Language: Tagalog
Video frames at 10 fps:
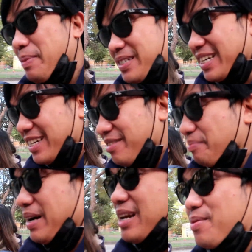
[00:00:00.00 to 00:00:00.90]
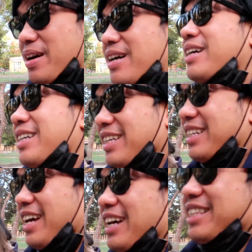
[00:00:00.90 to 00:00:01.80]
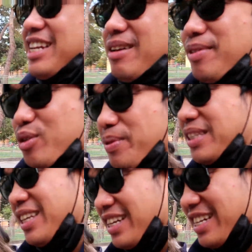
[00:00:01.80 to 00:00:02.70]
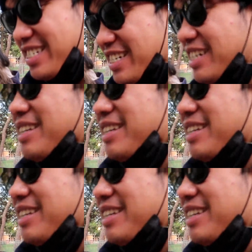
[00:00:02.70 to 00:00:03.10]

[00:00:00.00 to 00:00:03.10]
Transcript: pa siya eh. Nung pangalawa, nakita namin tumitira na siya.